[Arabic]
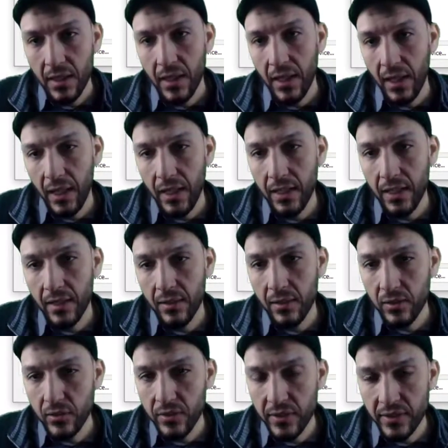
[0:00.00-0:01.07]
على
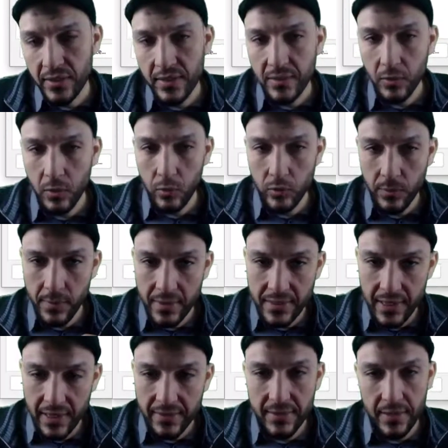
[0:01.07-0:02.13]
الهارد ديسك سواء كنت منزل
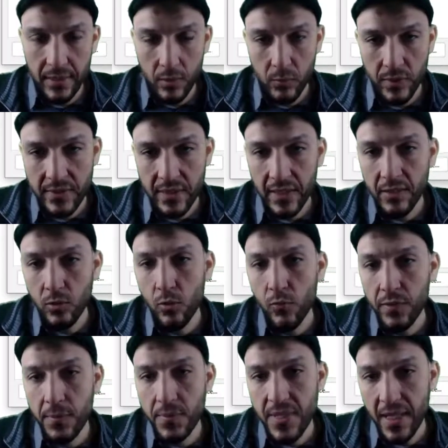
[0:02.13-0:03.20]
على السي او منزل على دي يكون
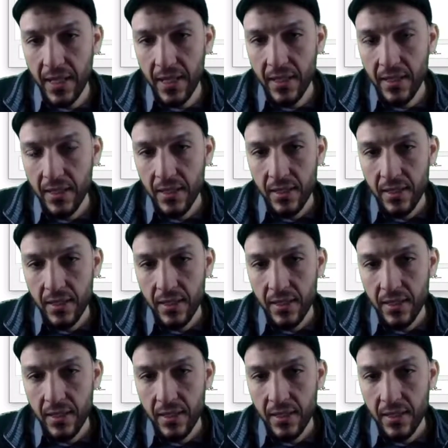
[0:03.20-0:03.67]
في مساحه